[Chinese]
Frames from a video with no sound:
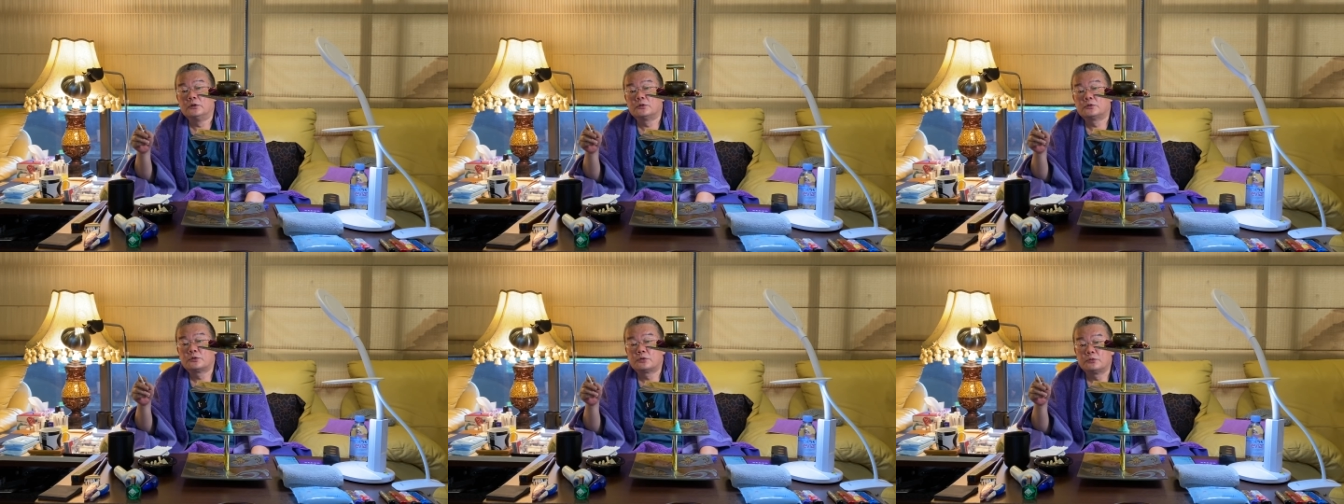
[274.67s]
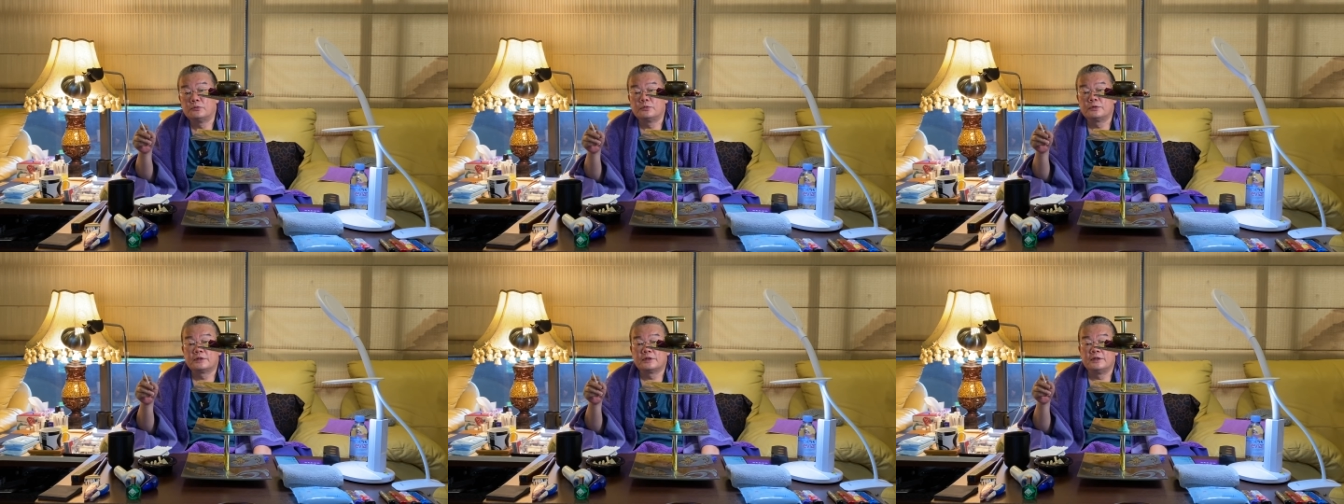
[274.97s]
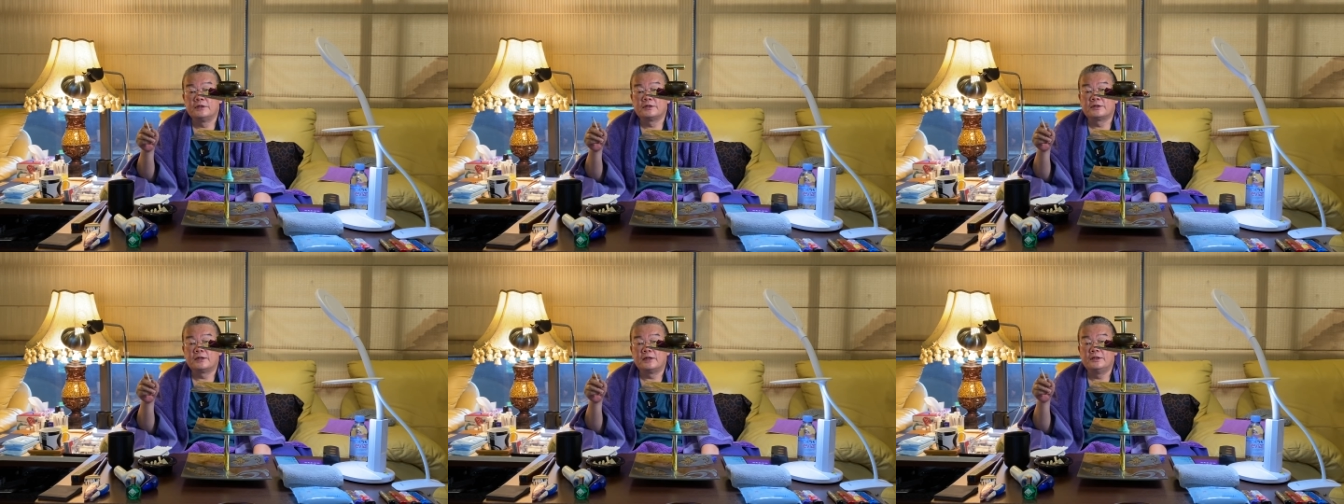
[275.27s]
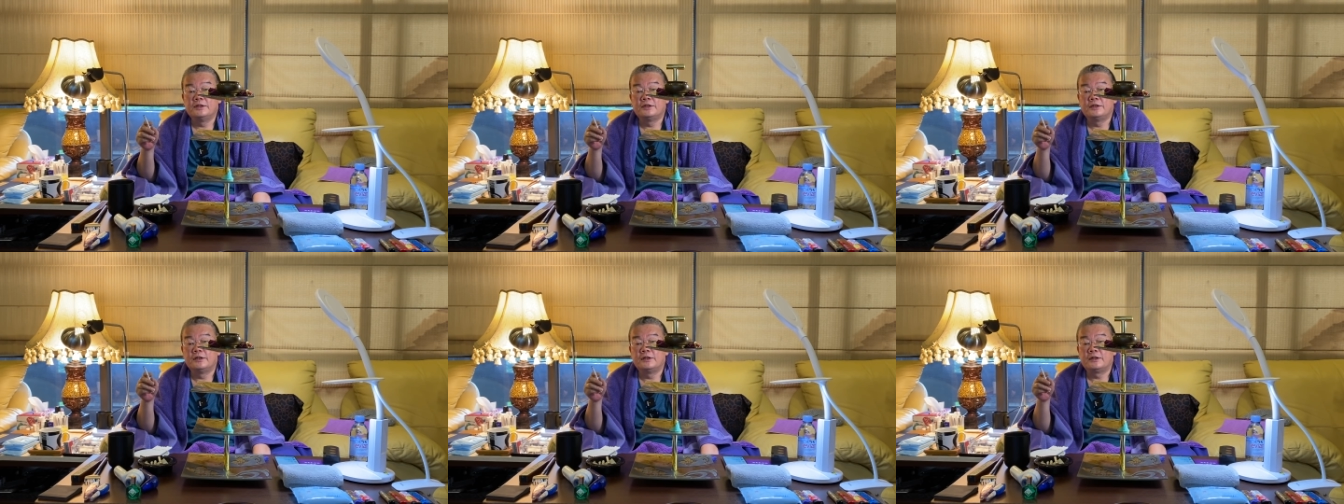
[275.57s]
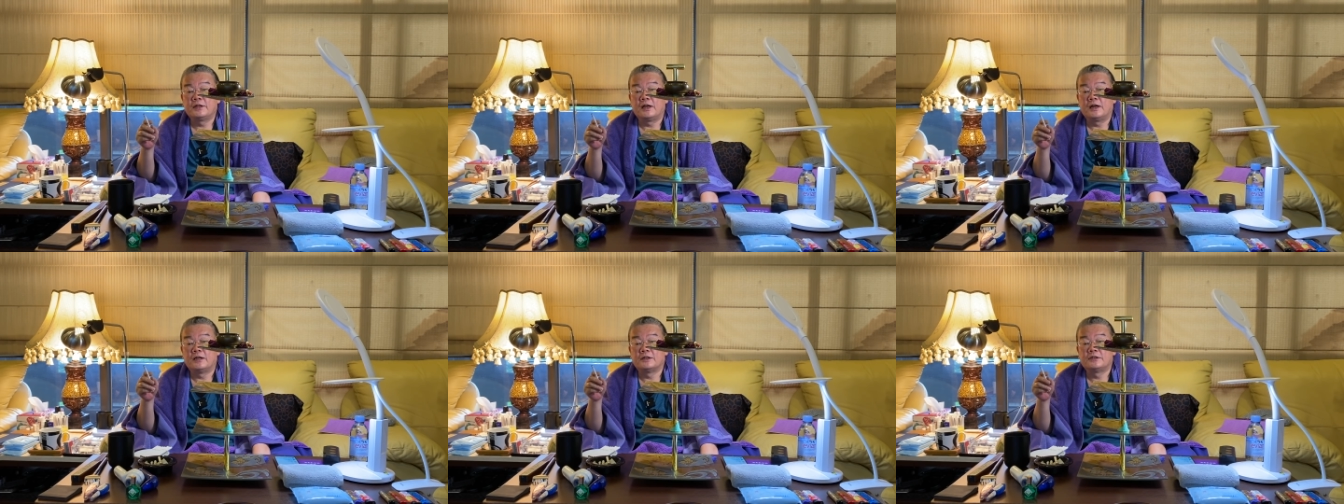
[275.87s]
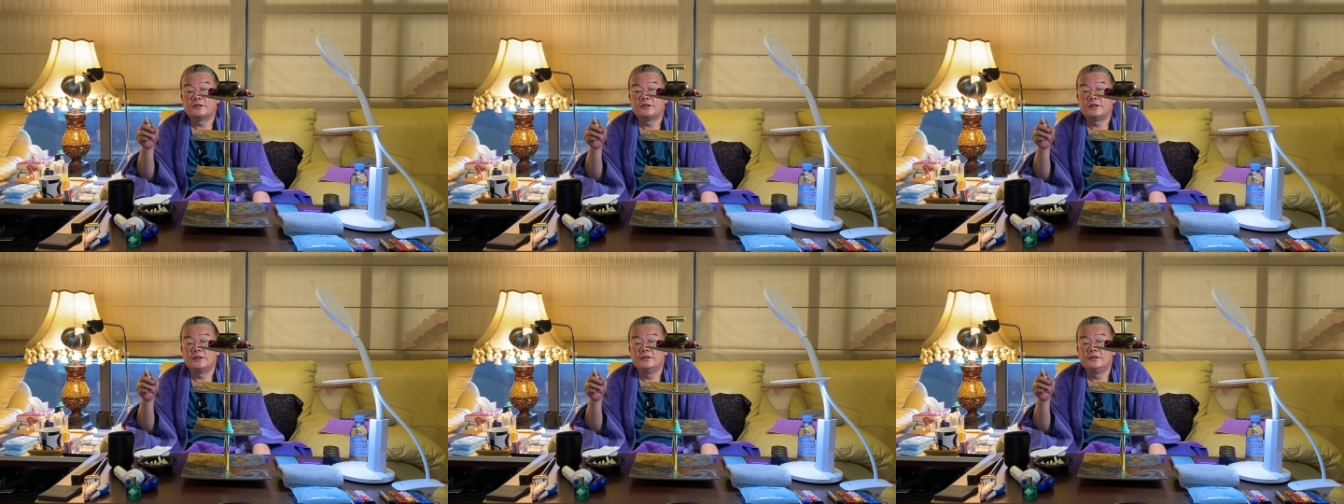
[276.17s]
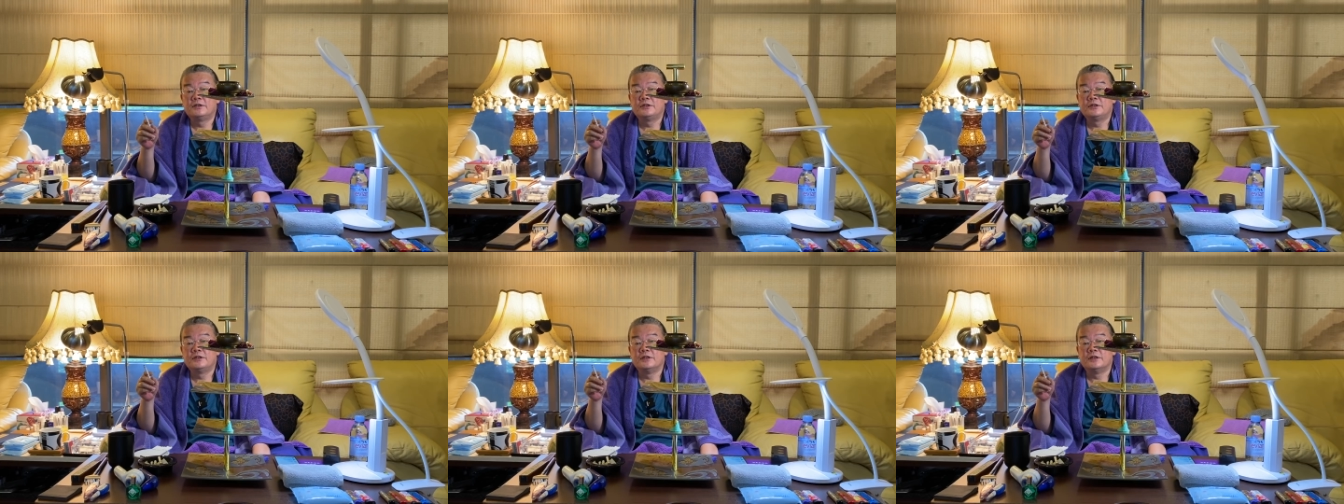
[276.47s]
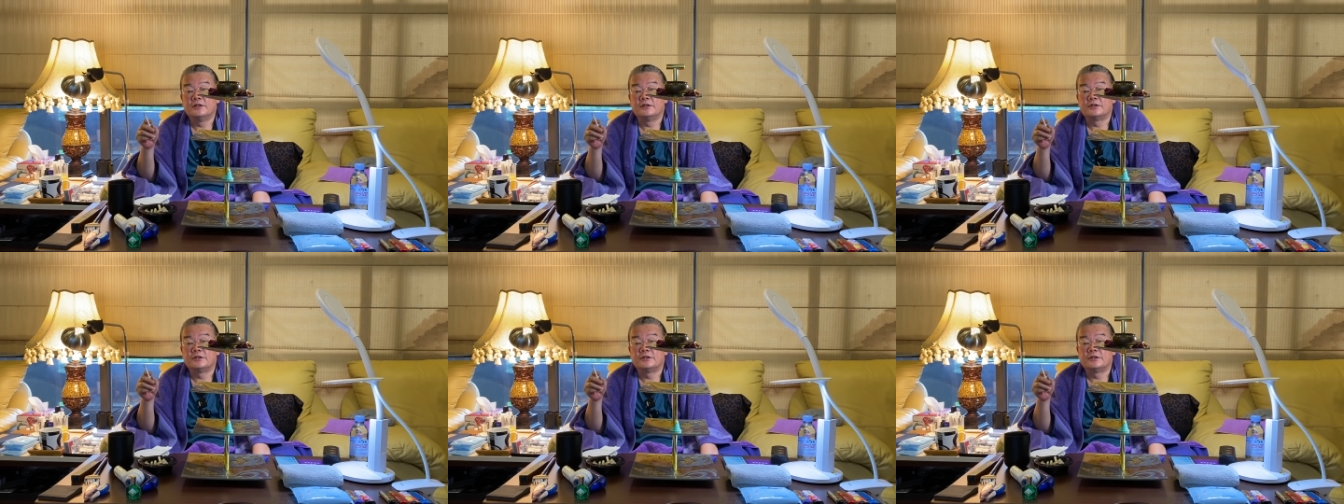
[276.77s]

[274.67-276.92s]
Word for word: 出生三千大千界